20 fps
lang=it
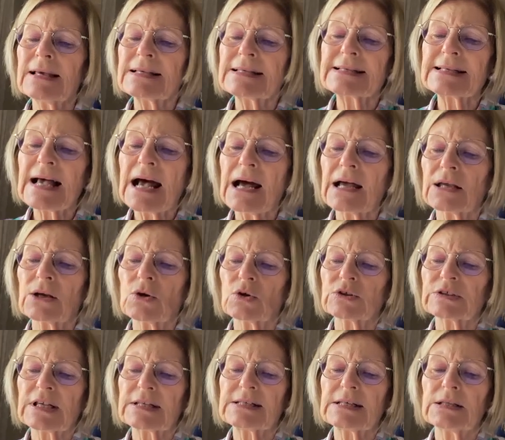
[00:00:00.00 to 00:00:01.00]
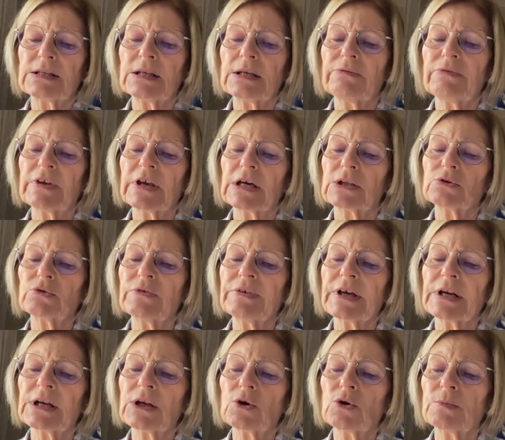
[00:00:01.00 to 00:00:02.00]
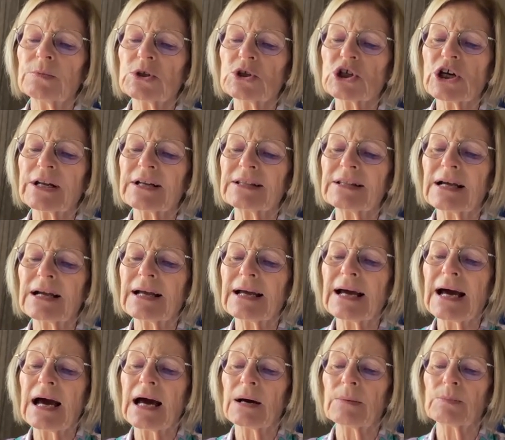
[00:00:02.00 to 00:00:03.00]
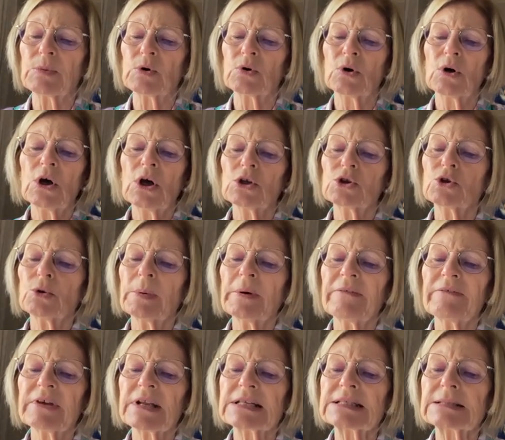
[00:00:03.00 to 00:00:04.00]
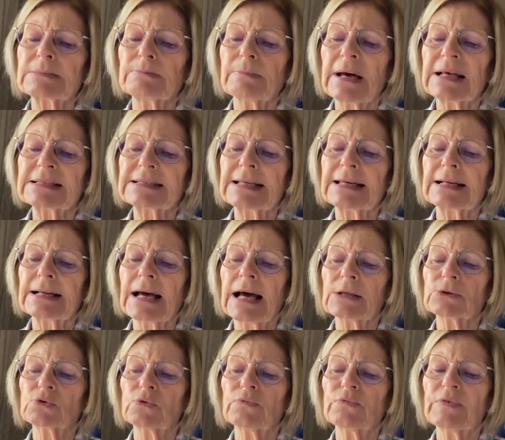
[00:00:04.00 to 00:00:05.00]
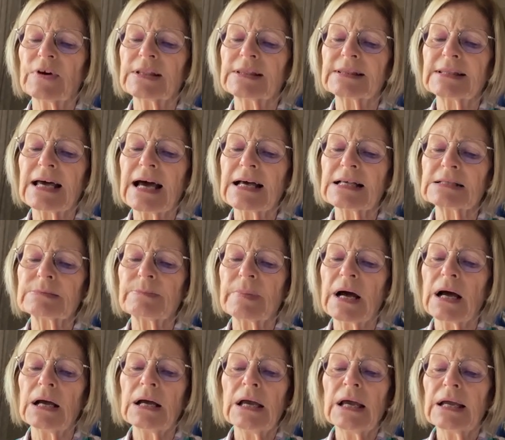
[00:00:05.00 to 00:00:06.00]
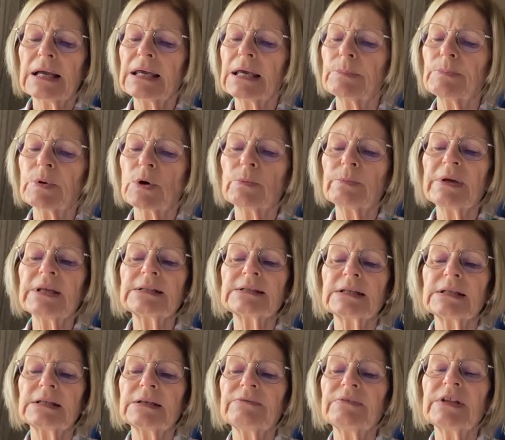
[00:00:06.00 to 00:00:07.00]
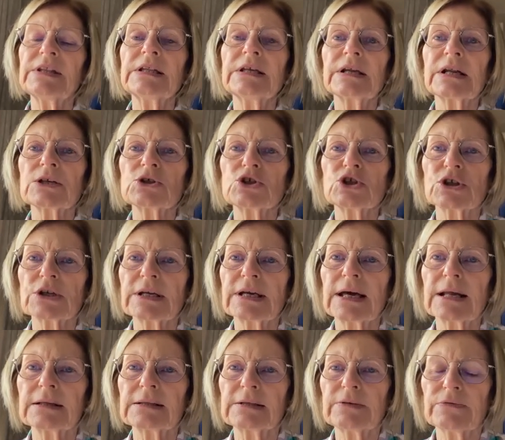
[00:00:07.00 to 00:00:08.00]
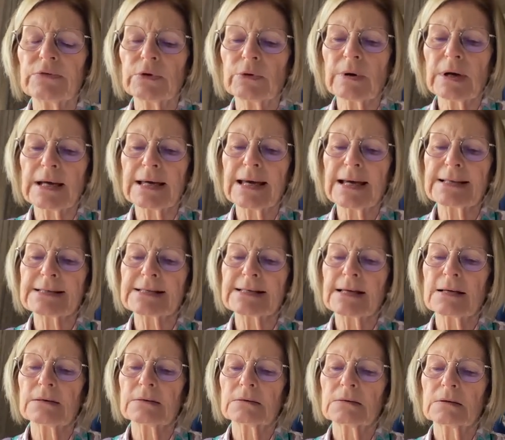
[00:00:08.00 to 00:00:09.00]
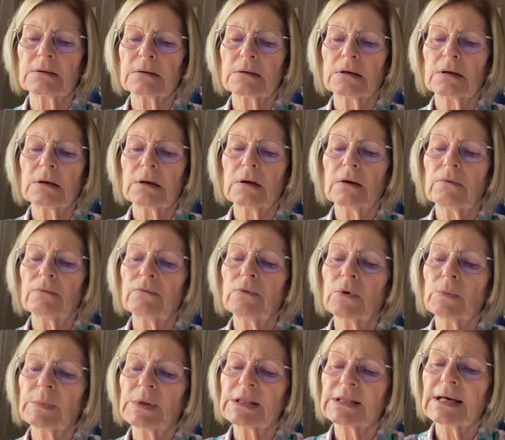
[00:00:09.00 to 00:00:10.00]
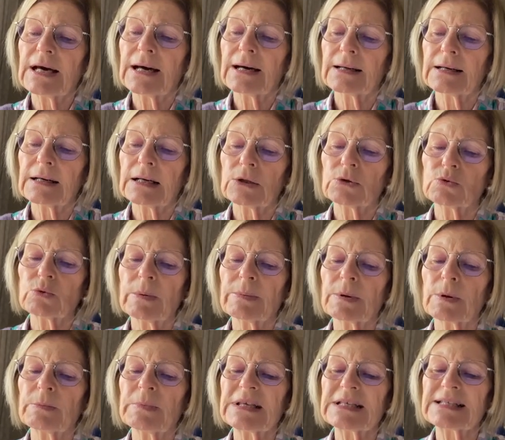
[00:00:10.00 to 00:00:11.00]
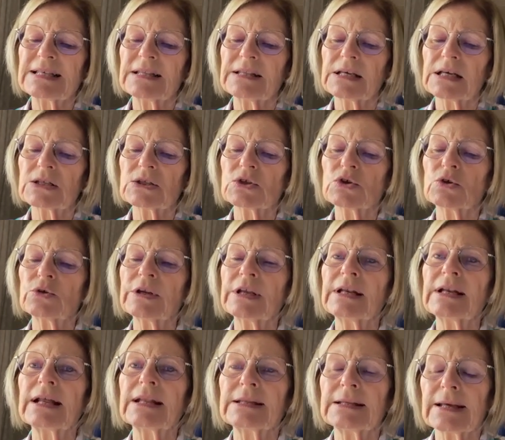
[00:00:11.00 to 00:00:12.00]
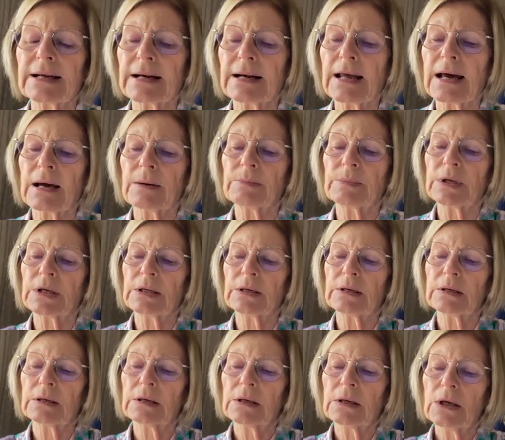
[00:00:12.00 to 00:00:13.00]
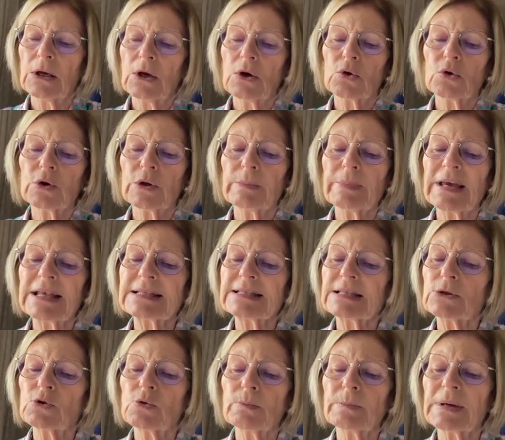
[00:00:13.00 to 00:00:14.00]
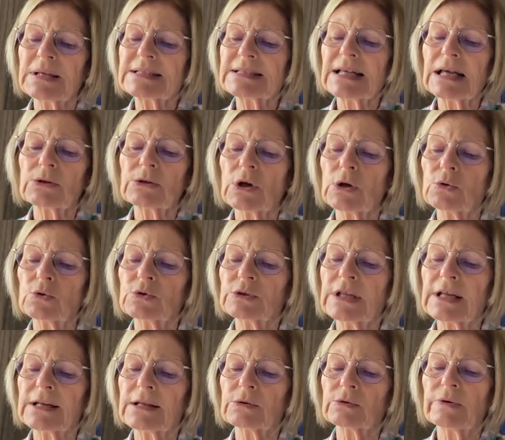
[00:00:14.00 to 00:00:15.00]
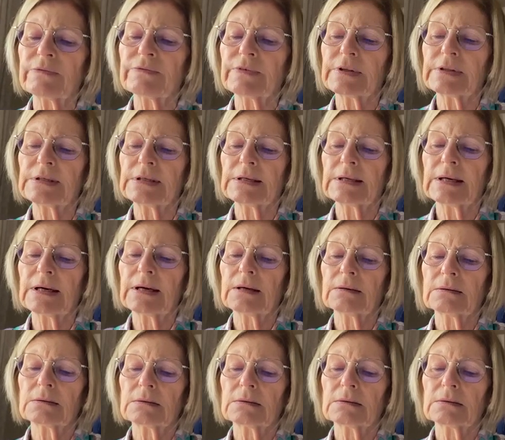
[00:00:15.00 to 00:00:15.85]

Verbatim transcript: sai cosa significa dover ricominciare da capo dopo aver smascherato un fantasma che promette di venire a cercarti fino a casa? Vomitare le tue promesse di azioni inanerrabili, con i pezzi di un passato allontanato a fatica.